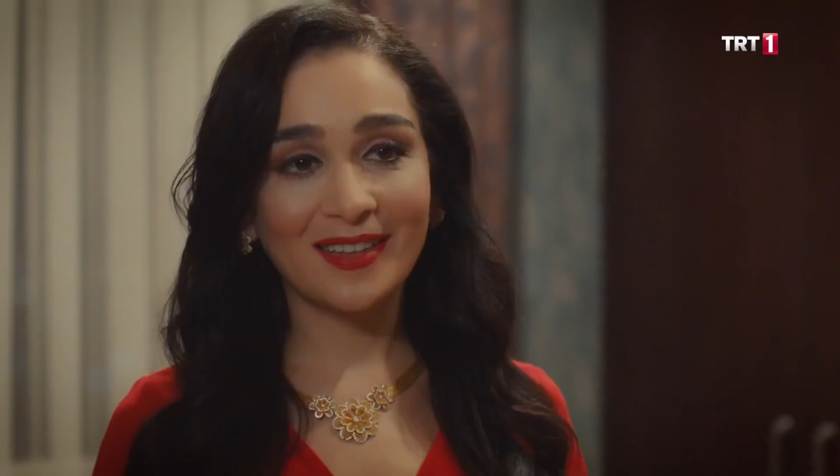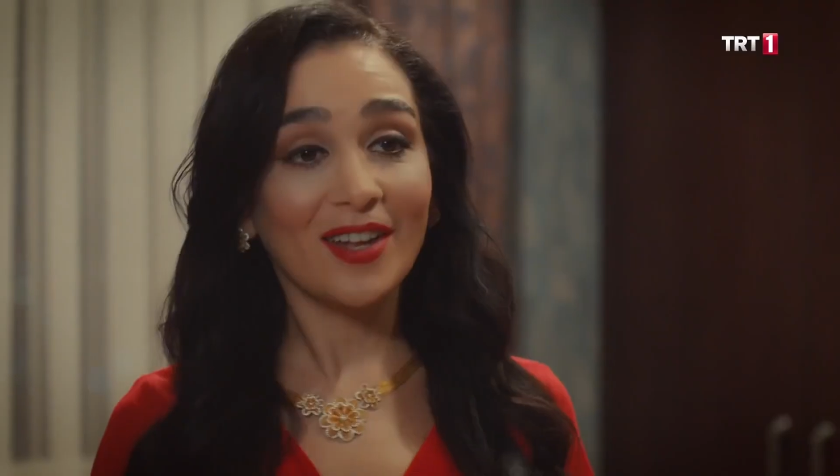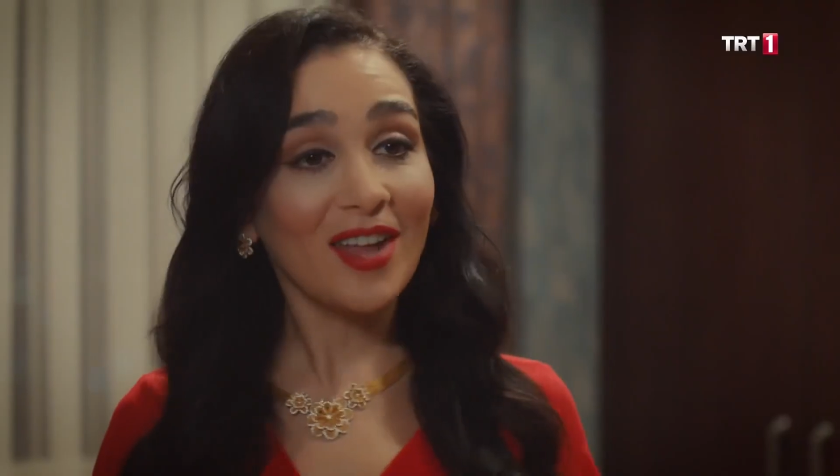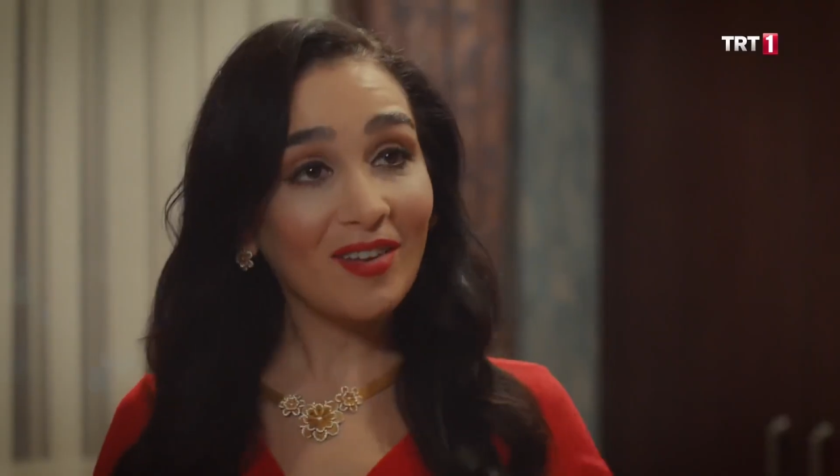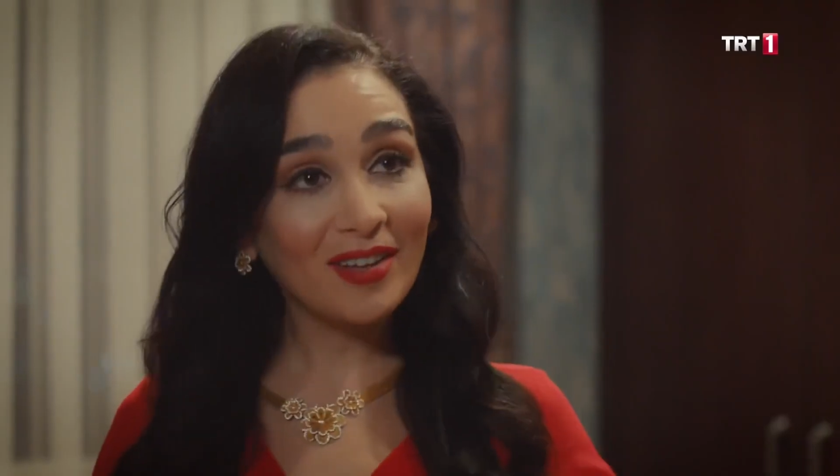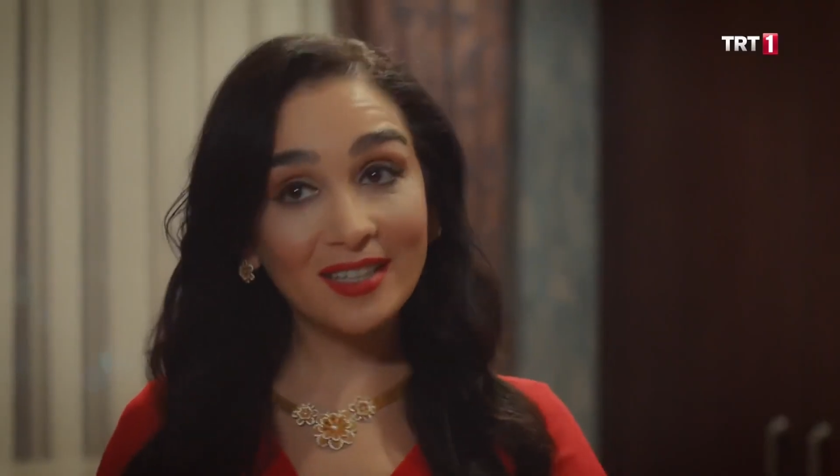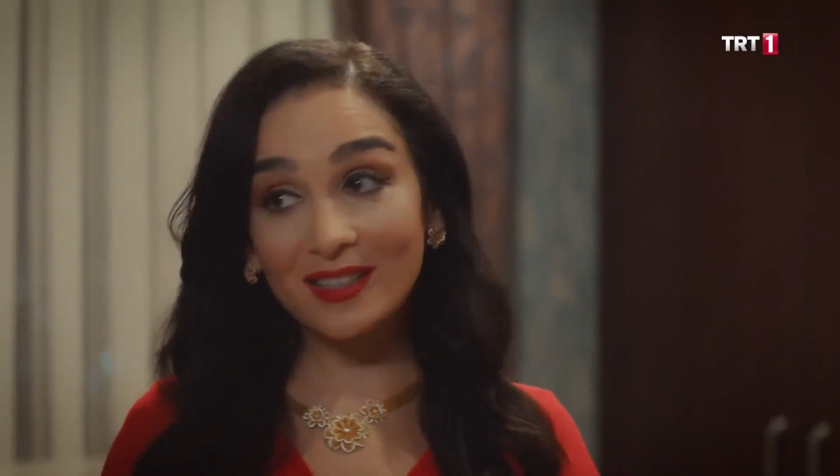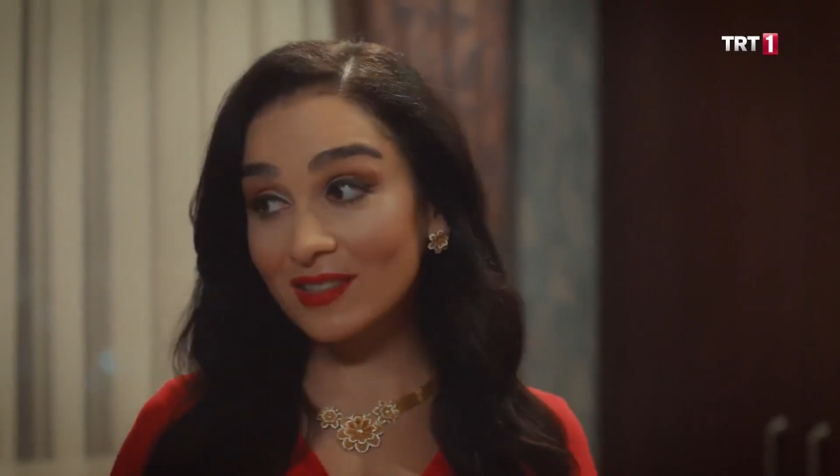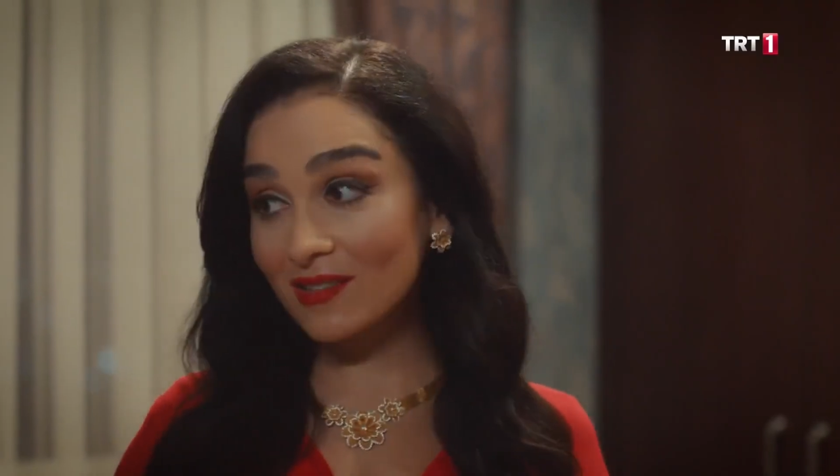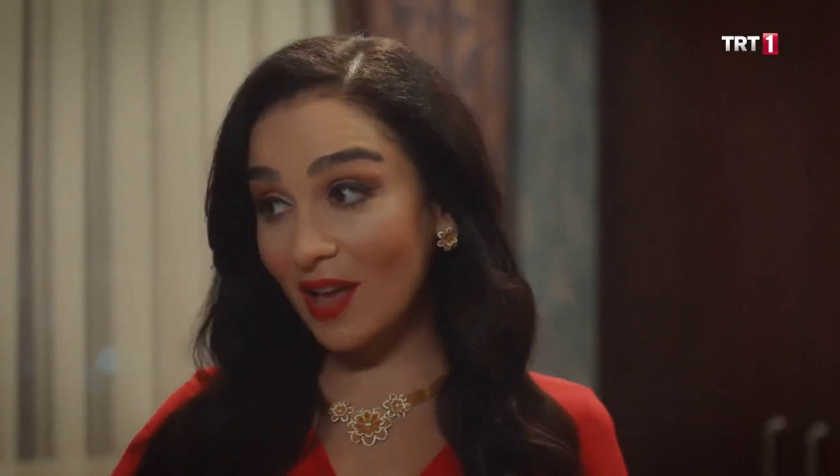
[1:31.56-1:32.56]
Ne ne
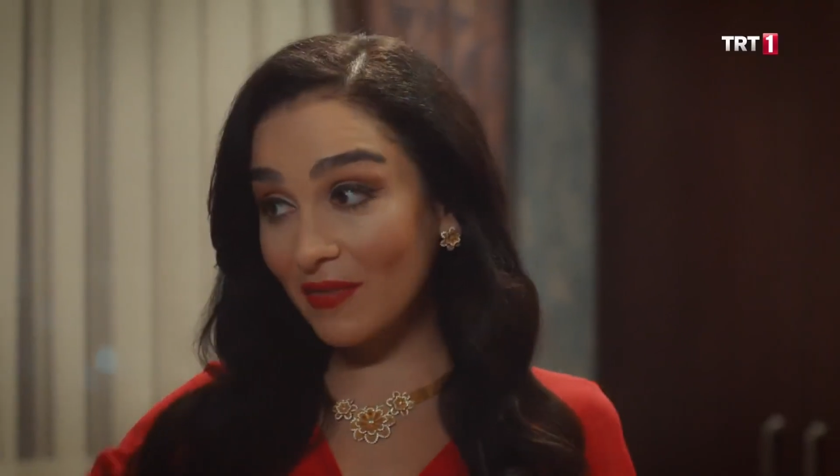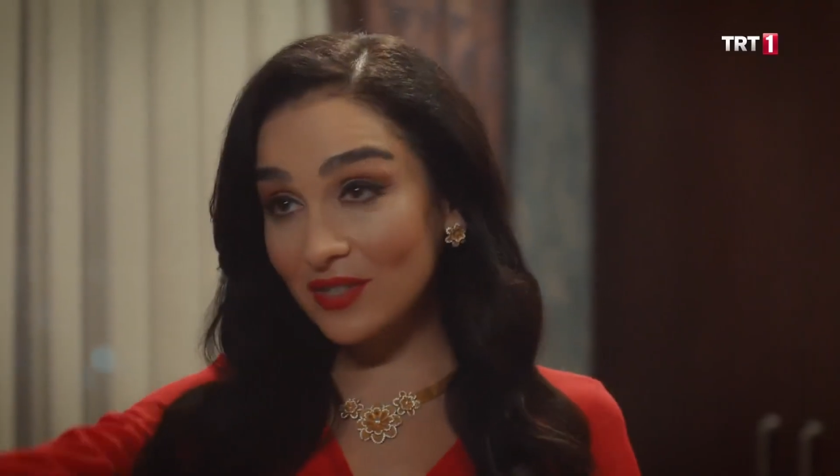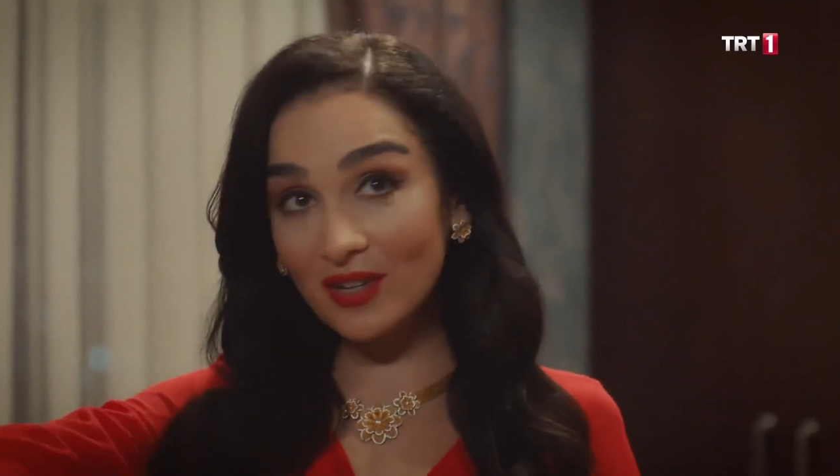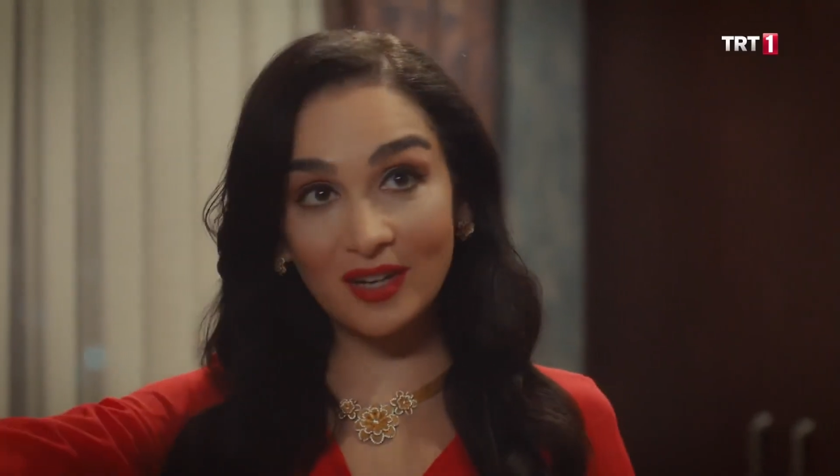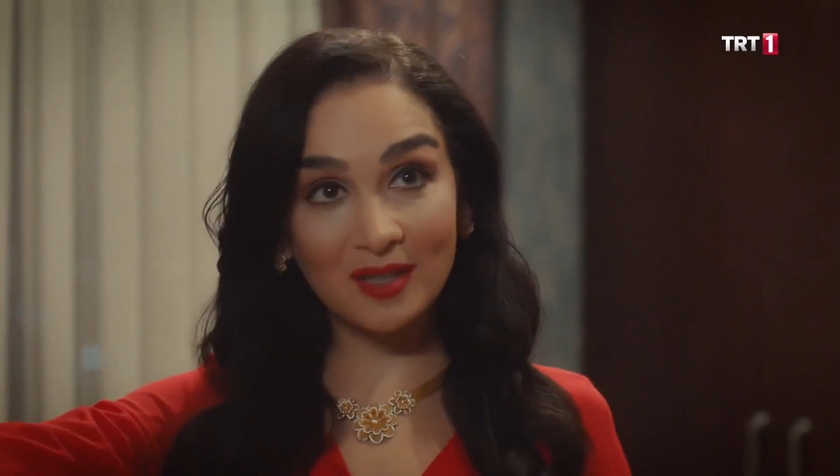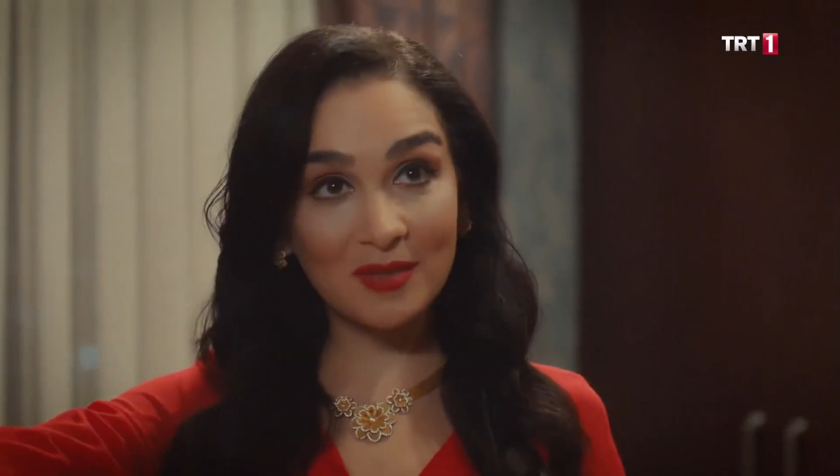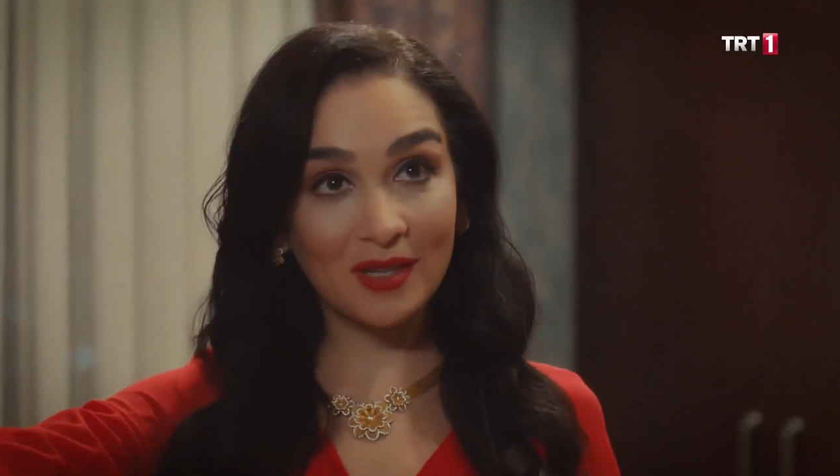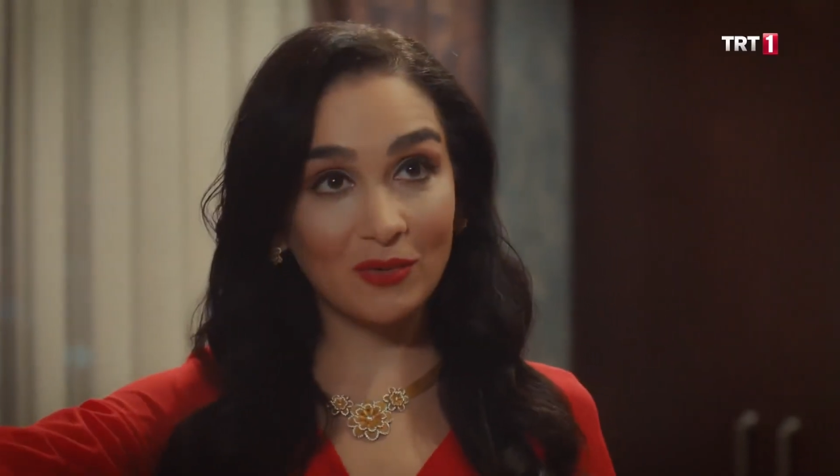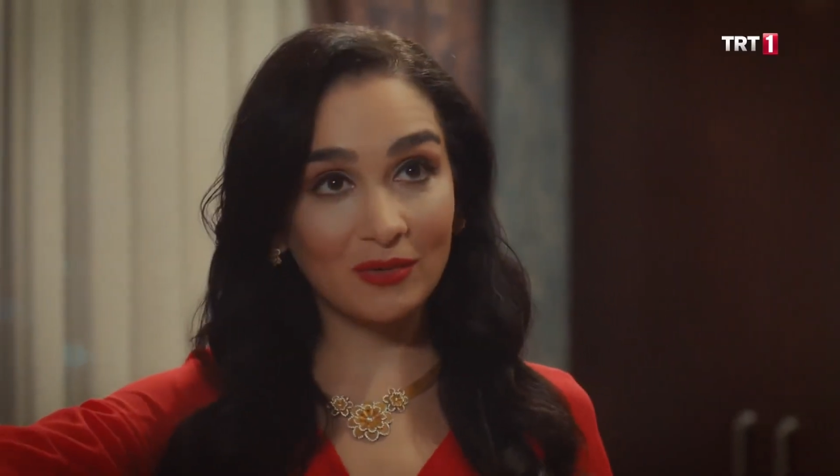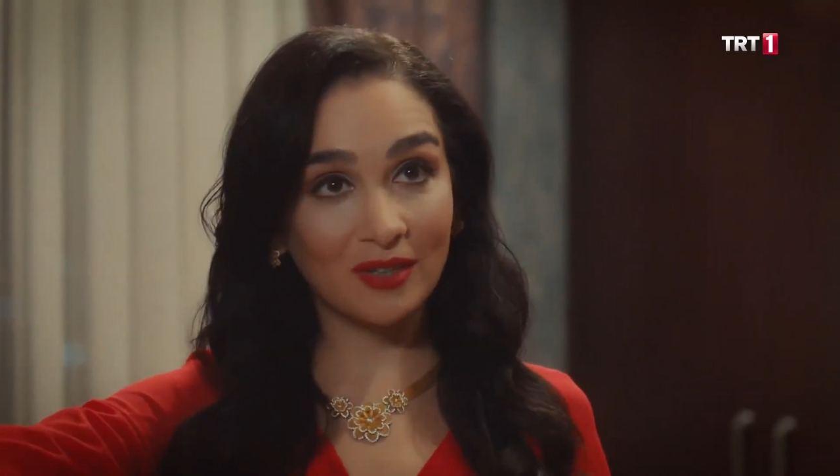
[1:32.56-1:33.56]
hadi kıyafet çıkardım
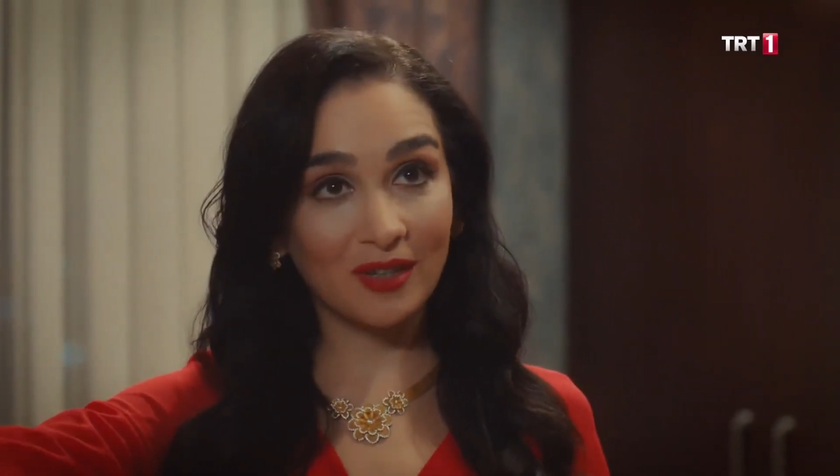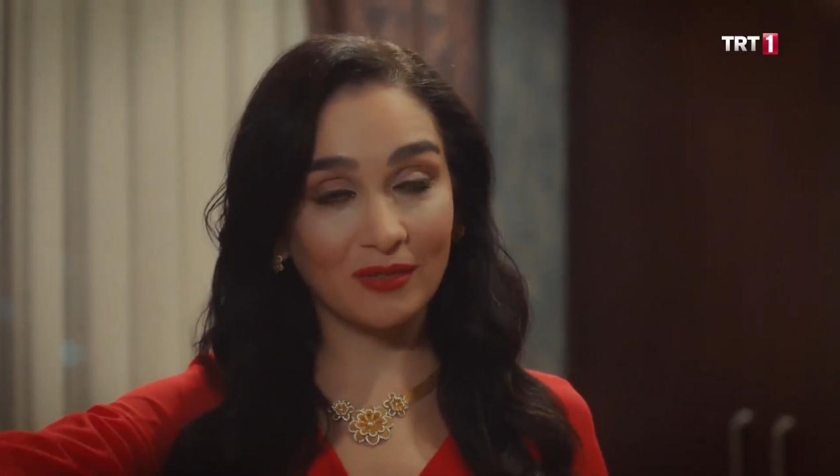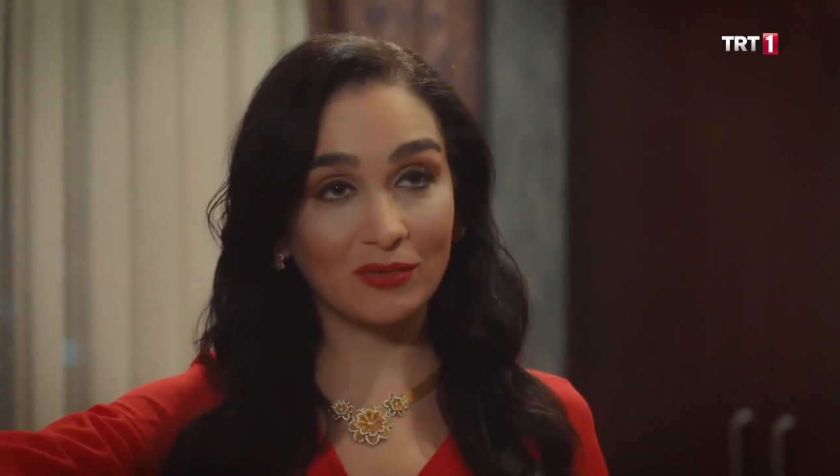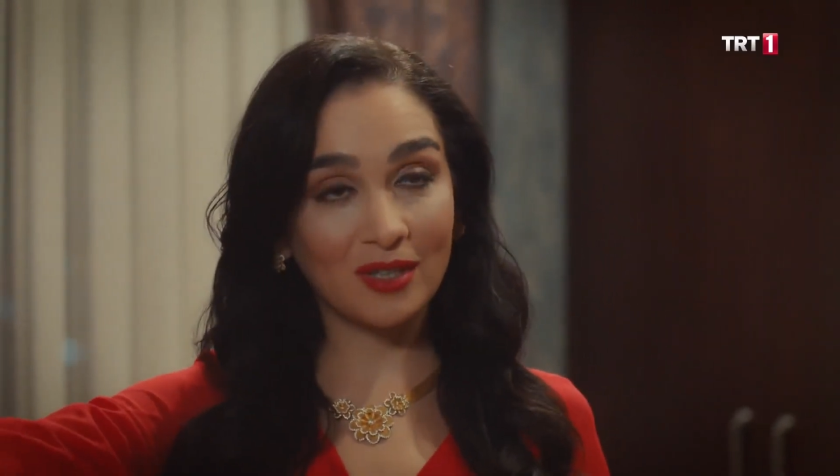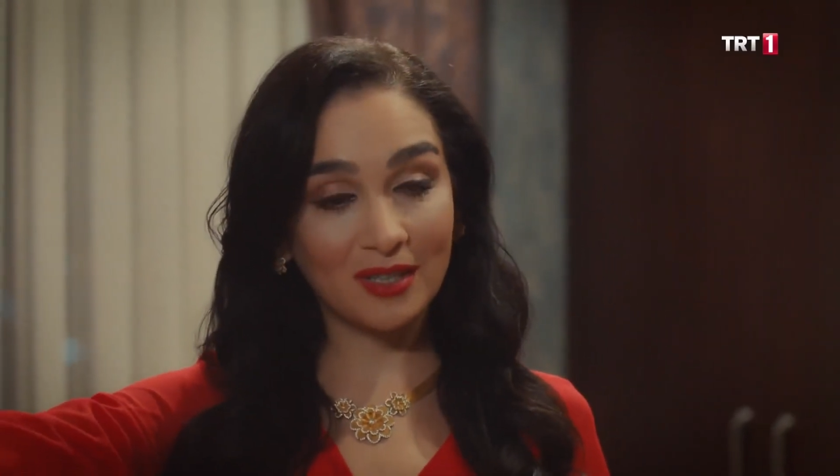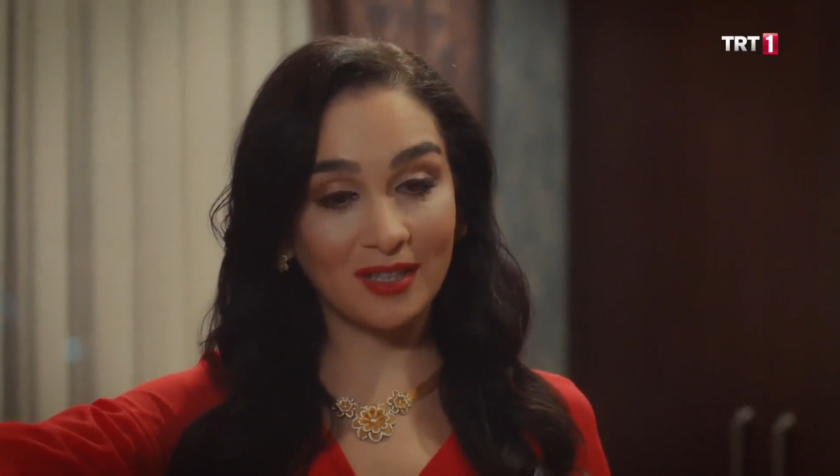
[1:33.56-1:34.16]
sana orada onları